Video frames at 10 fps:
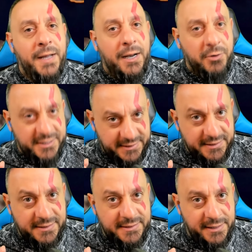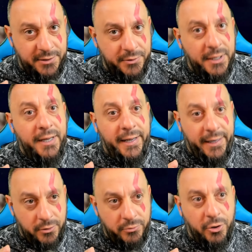Agora, seja sincero,
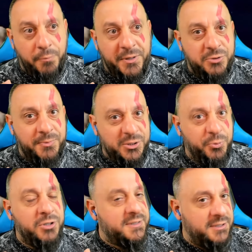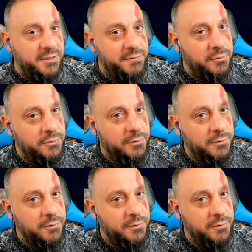é ou não é o peixe mais bonito que você já viu?